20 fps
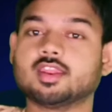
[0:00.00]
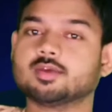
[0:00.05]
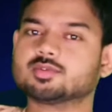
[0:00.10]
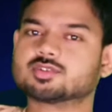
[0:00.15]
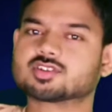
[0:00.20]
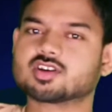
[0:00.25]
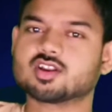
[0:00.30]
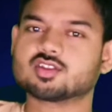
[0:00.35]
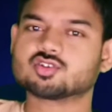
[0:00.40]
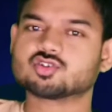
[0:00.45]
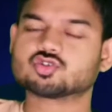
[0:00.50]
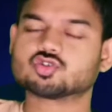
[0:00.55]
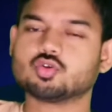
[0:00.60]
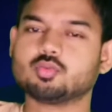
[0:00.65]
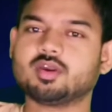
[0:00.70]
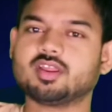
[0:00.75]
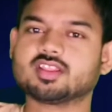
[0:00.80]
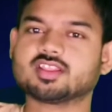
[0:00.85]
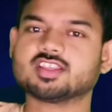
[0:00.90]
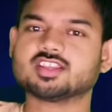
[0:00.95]
नमस्कार
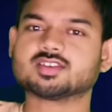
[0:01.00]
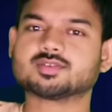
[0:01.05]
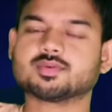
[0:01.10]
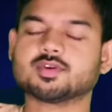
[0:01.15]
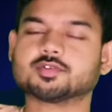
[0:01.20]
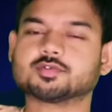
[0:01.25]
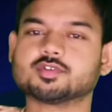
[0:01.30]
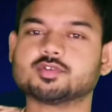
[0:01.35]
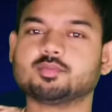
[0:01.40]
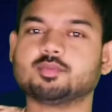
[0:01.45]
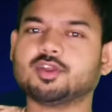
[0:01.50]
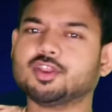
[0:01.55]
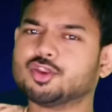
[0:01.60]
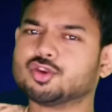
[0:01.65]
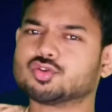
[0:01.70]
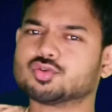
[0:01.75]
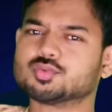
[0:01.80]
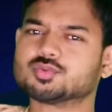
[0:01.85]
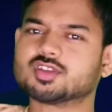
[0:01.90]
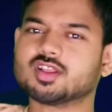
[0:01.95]
दोस्तों मैं देश पासवान
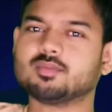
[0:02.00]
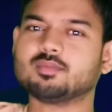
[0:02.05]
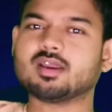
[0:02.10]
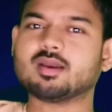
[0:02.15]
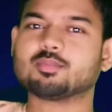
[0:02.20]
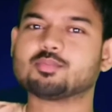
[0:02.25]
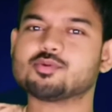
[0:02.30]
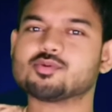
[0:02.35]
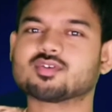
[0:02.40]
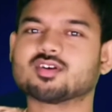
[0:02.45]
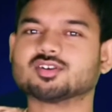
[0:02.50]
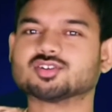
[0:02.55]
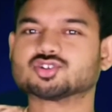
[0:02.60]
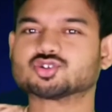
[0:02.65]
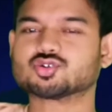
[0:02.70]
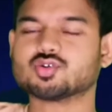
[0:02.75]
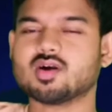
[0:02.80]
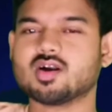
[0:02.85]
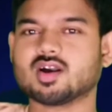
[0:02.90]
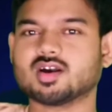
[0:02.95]
मेरे यूट्यूब चैनल में आप लोग का
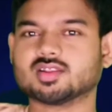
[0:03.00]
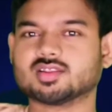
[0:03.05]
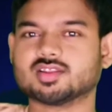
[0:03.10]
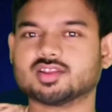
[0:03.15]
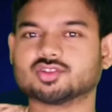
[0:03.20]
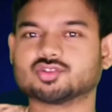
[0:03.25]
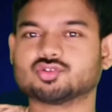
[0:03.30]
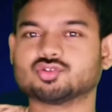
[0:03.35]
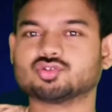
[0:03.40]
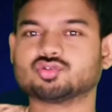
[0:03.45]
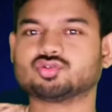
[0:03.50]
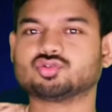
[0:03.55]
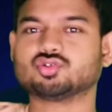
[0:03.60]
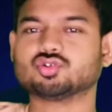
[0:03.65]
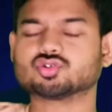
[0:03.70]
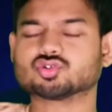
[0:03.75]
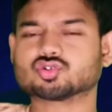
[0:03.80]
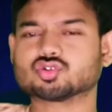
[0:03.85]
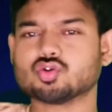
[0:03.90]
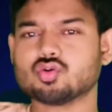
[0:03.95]
स्वागत है तो
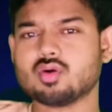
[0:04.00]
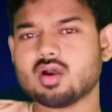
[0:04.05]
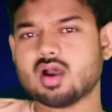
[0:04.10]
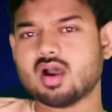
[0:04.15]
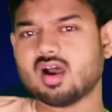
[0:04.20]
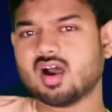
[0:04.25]
दोस्तों